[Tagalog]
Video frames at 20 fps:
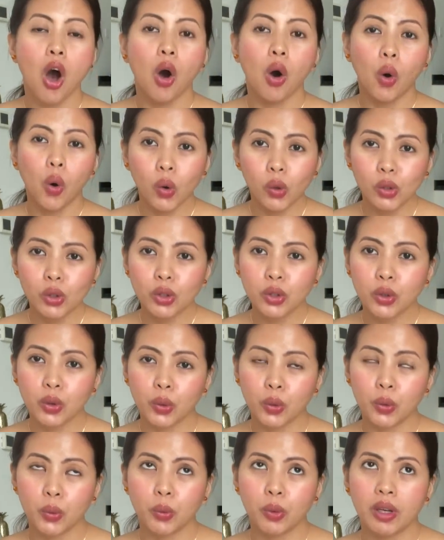
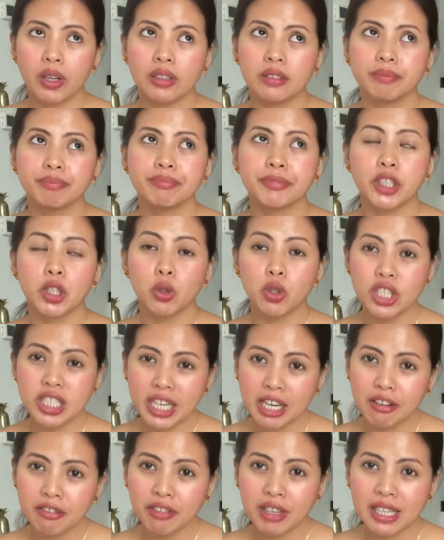Although, yung
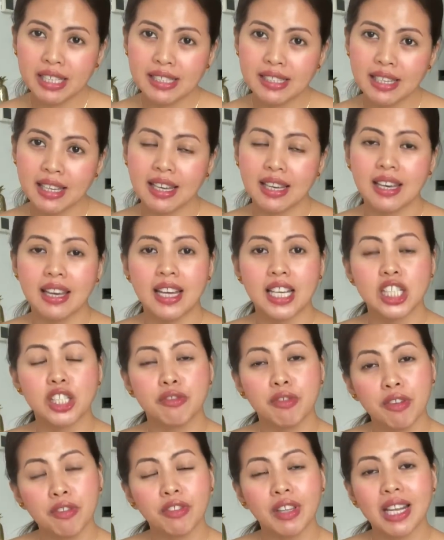JVC is
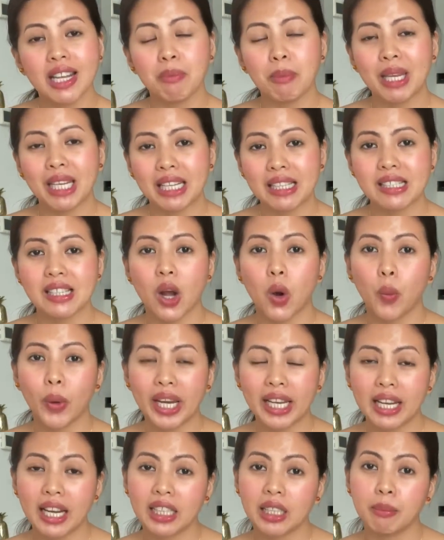15 minutes
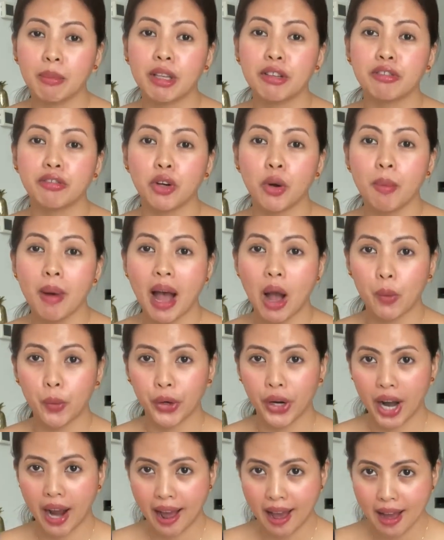away lang naman from
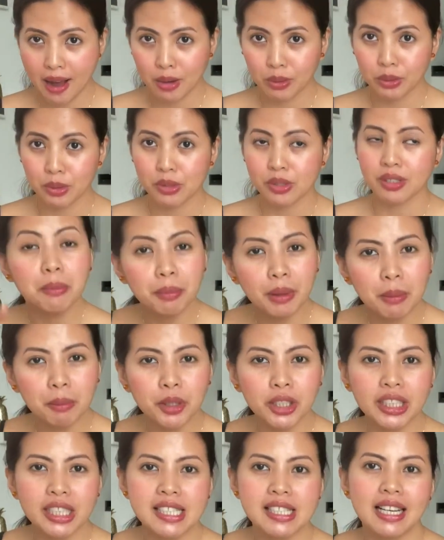our house.
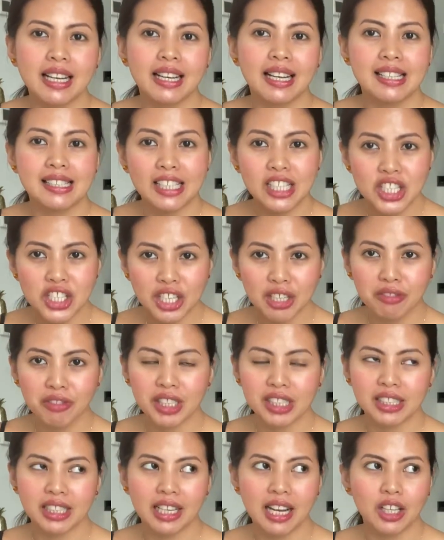Properties nila nasa
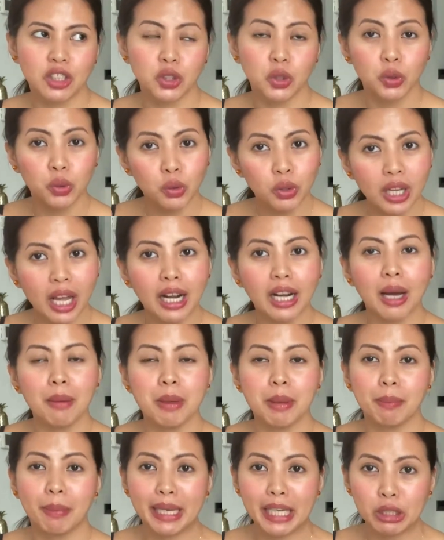JVC lang. So, doon lang kami
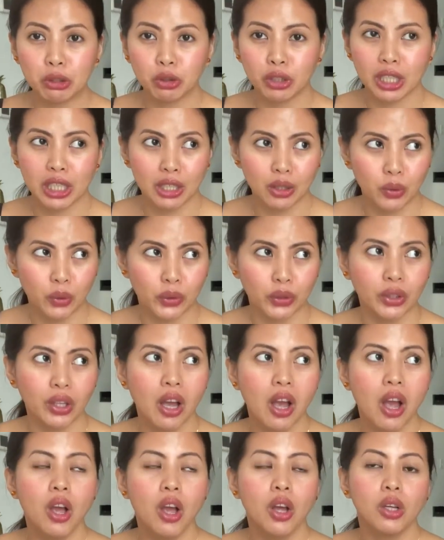paikot-ikot.
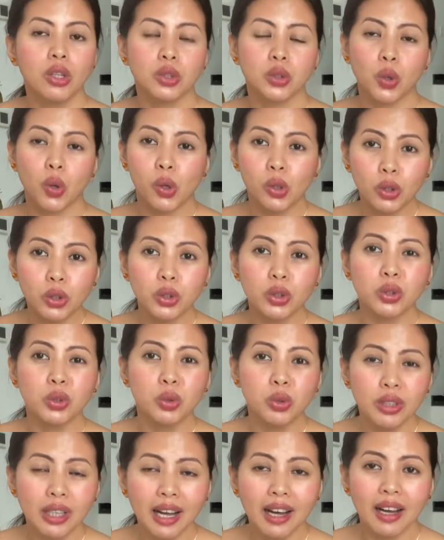So, although
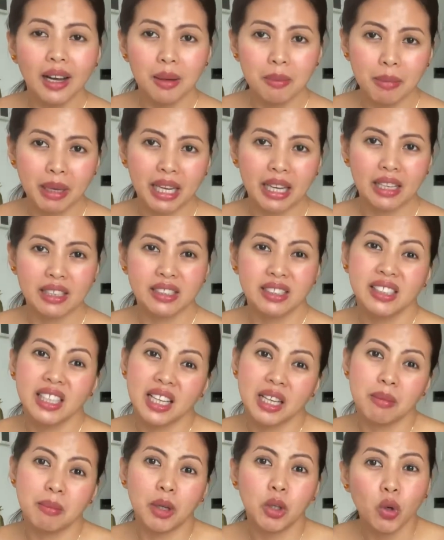doon lang kami,
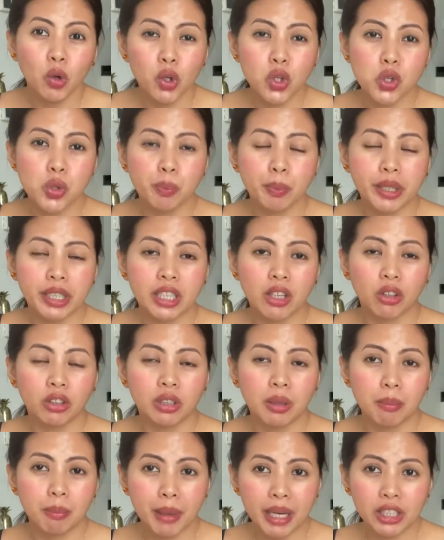still, magkukonsume pa rin ako
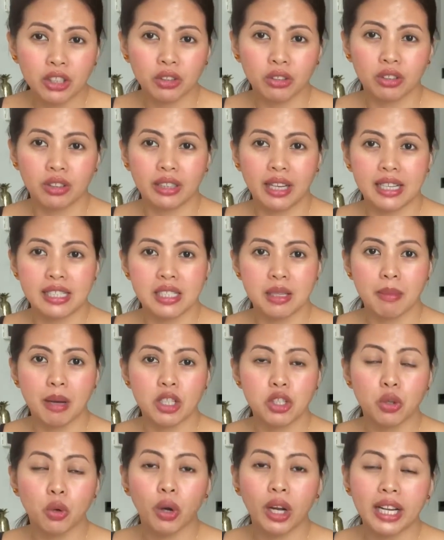ng petrol, guys, ba diba?
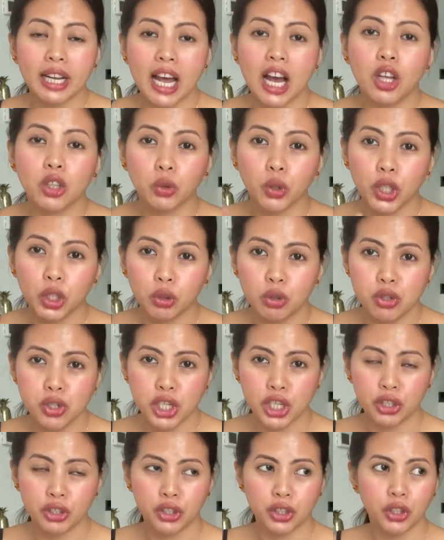So, kailangan ko
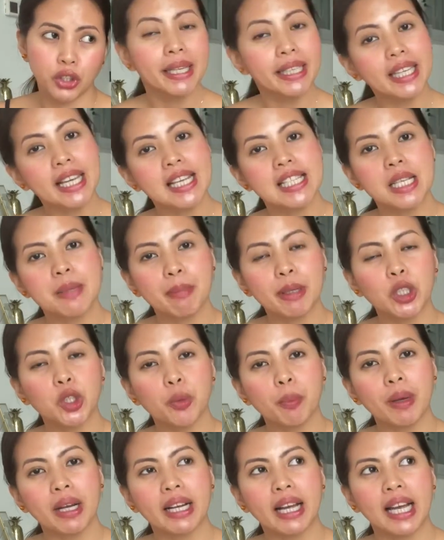i-consider yon Iisipan ko
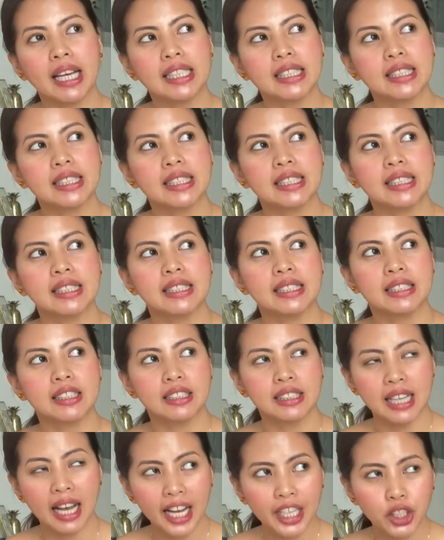pa, guys,
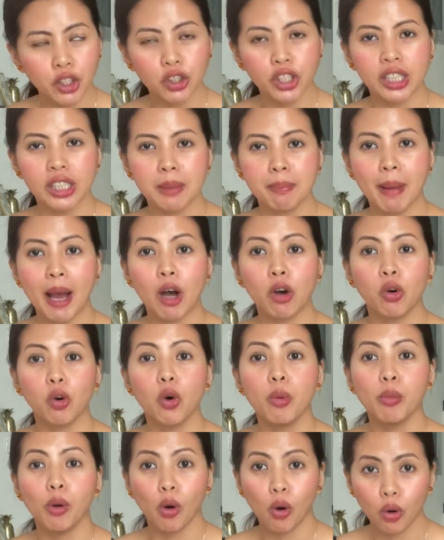sa ngayon, hindi pa ako
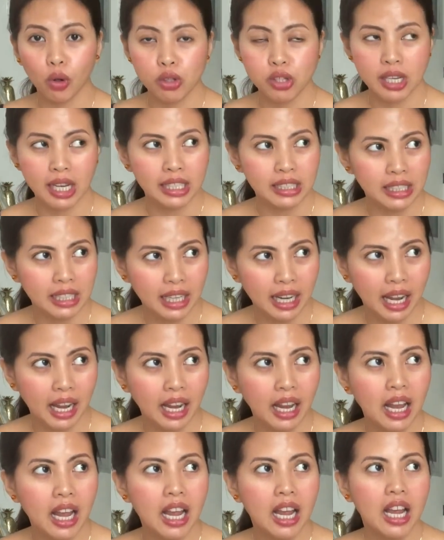umuoo sa kanila.
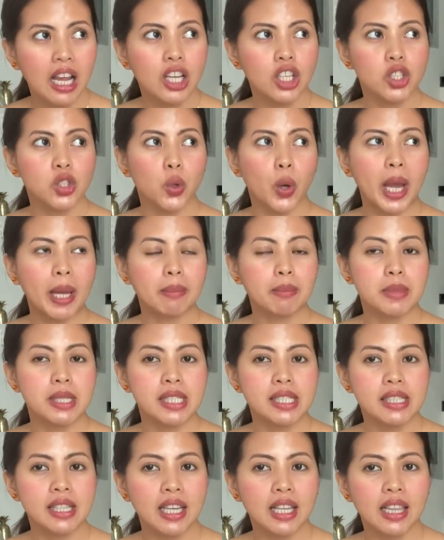So, I'm
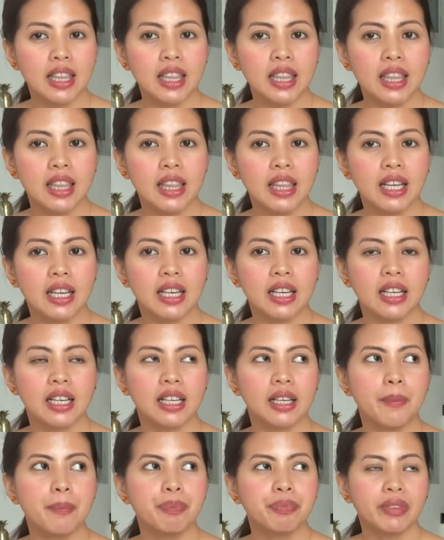still,
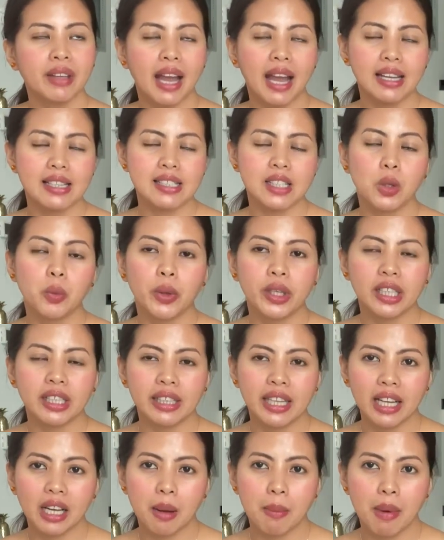uh, I still wanna
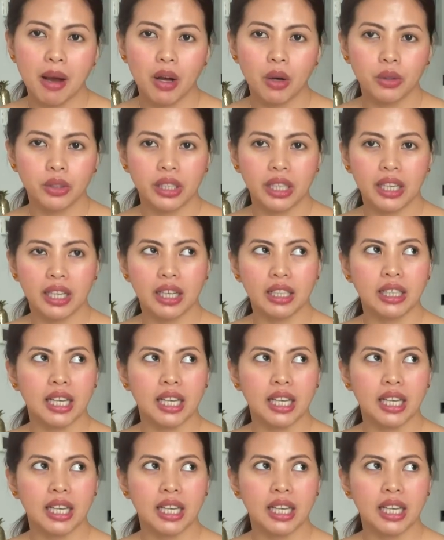think about it.